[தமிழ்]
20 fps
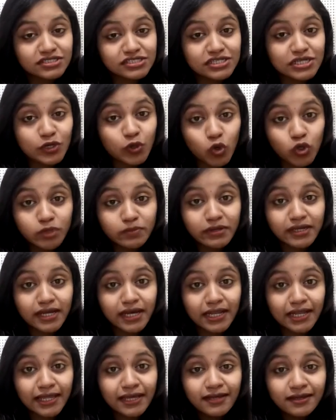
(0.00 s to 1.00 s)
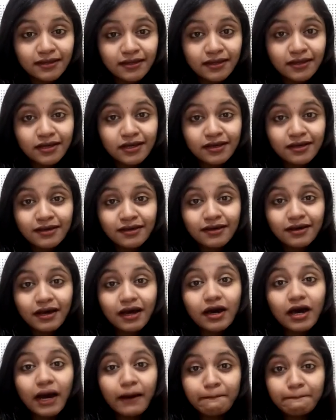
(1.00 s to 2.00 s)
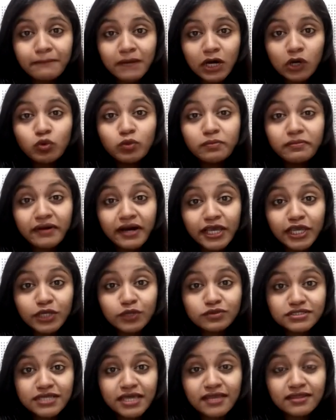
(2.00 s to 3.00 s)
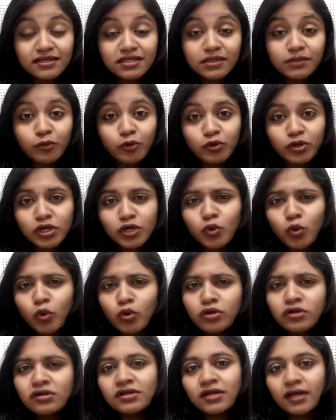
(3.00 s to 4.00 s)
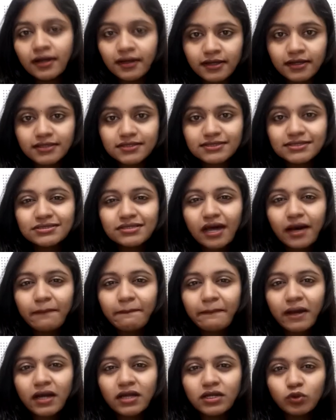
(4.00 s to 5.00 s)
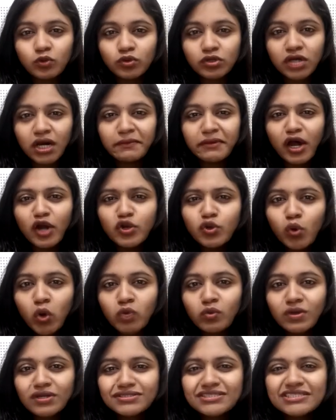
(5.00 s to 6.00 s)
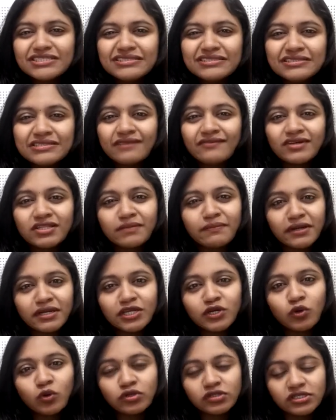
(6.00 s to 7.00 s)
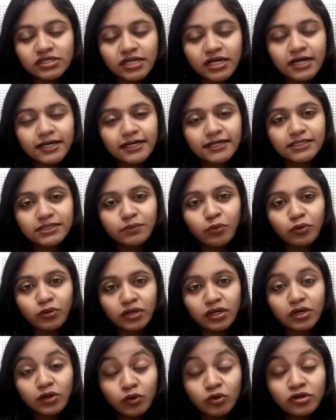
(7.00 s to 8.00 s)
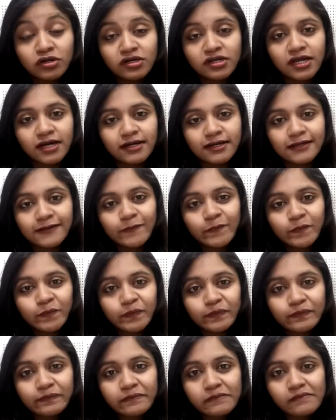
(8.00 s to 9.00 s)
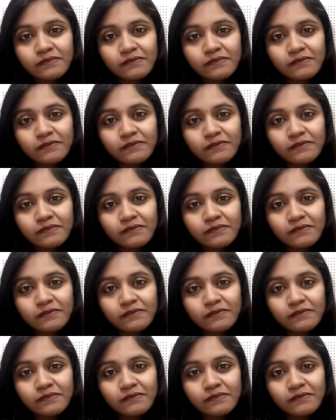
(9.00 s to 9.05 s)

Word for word: வரதட்சணை கொடுமைனால் அம்மாவும் பையனும் சேர்ந்து இந்த பொண்ணை கொண்டிருக்காங்க சாப்பாடு கொடுக்காம அணு அணுவாக சித்திரவதை பண்ணி கொடுத்துருக்காங்க அந்த பொண்ணை கொண்டிருக்காங்க